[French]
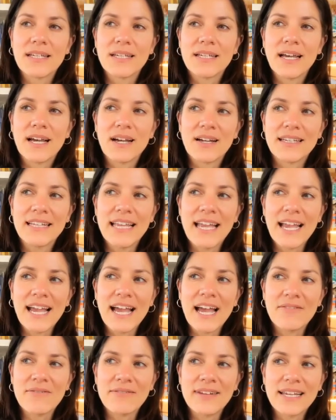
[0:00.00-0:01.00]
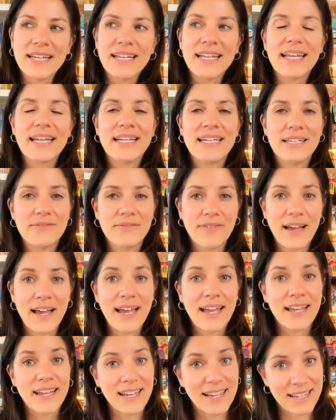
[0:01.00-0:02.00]
en lien avec
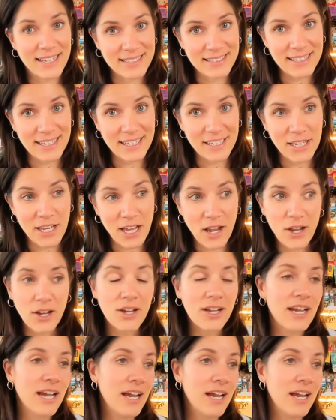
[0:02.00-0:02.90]
l'hiver intérieur,